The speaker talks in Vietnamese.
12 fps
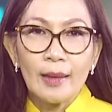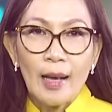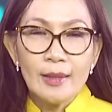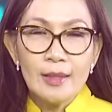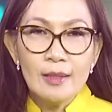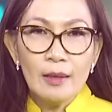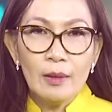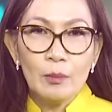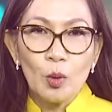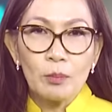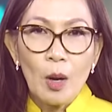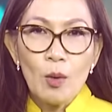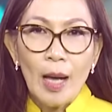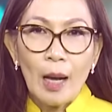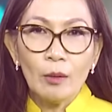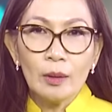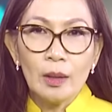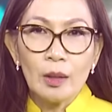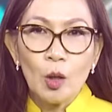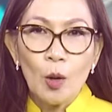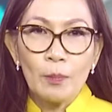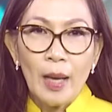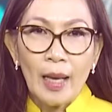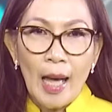Tháng trước, một báo cáo từ
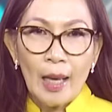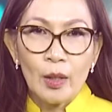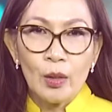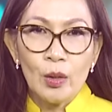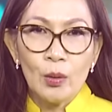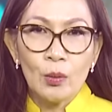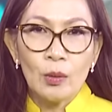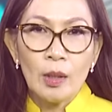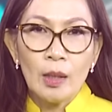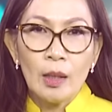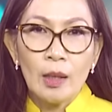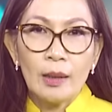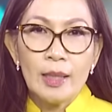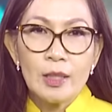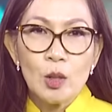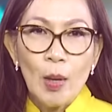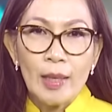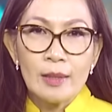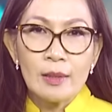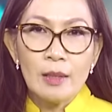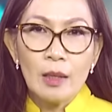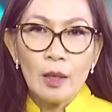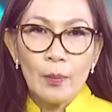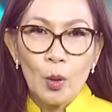Combank IQ, liên doanh
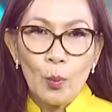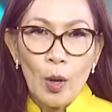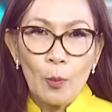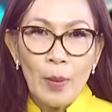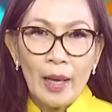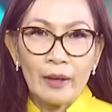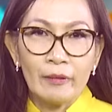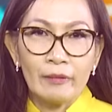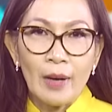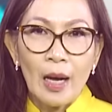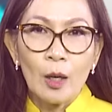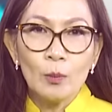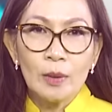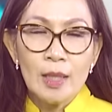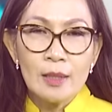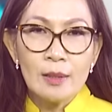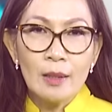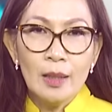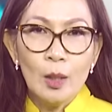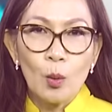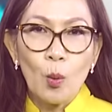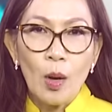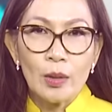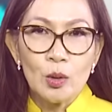giữa Commonwealth Bank và công ty dữ
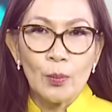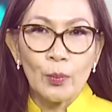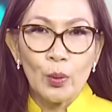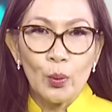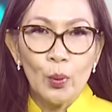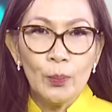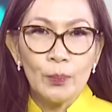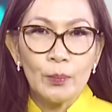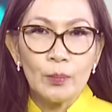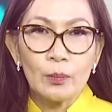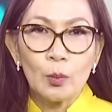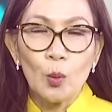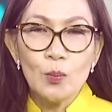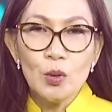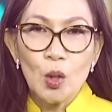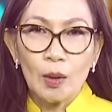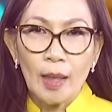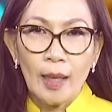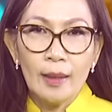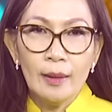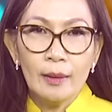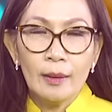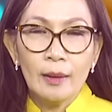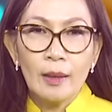liệu Quantum Group cũng cho thấy
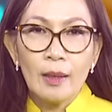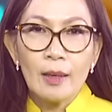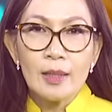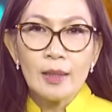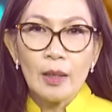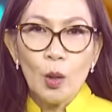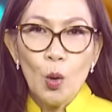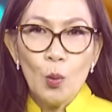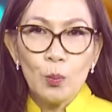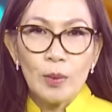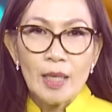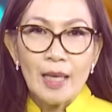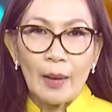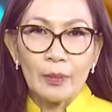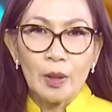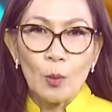người dân Úc đã giảm